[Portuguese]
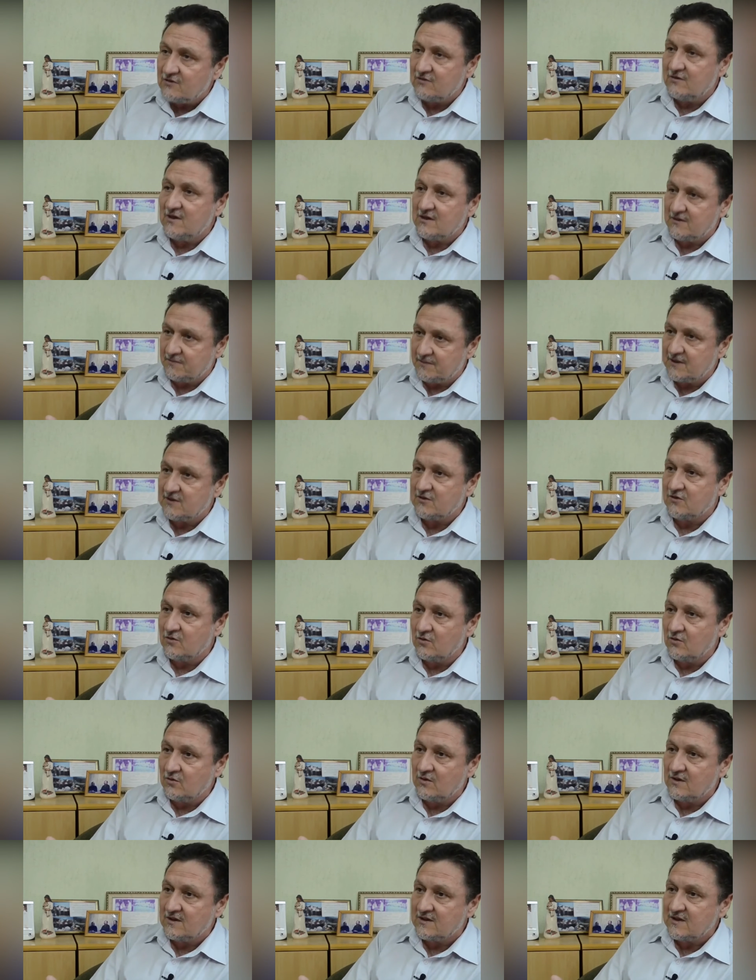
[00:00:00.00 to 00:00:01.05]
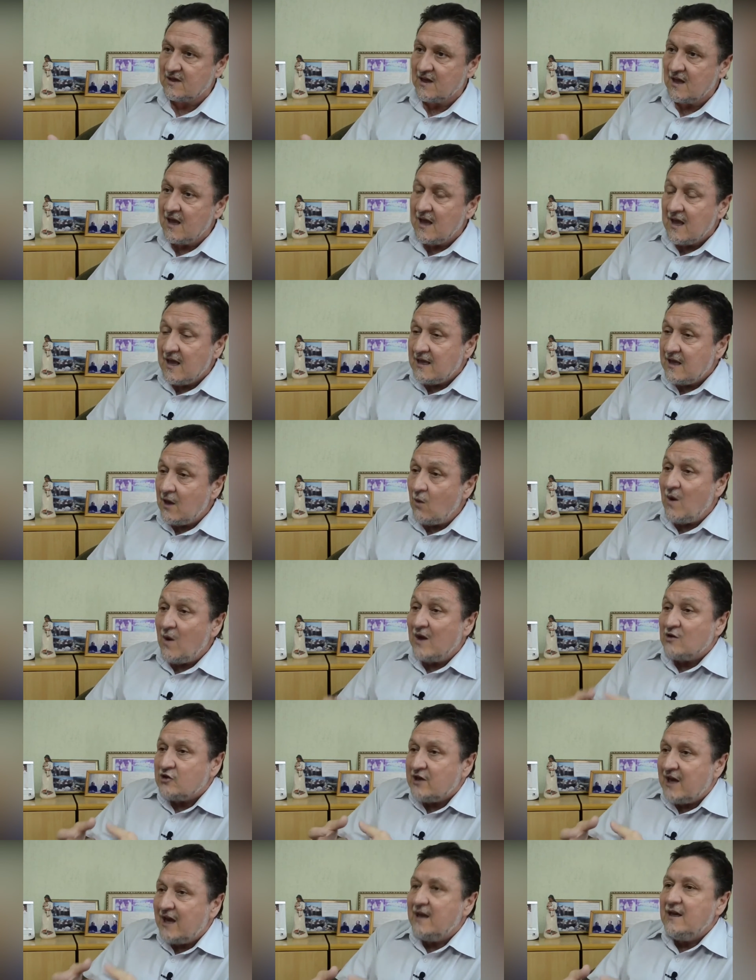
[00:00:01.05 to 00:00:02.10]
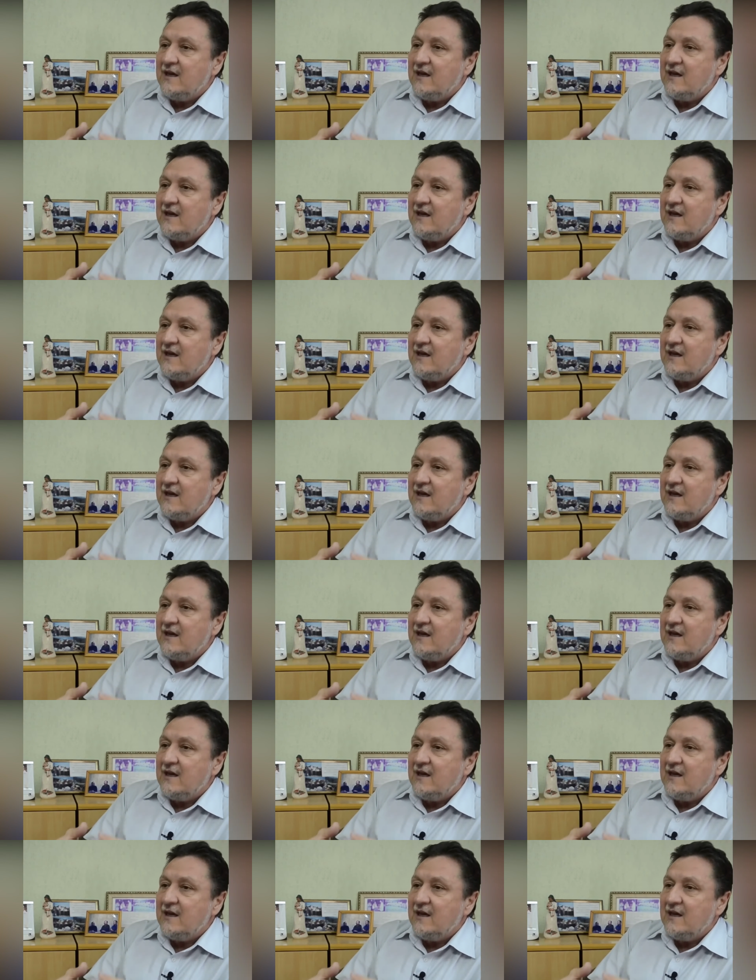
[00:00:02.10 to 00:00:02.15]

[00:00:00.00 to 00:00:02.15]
das pessoas. E eu acho que é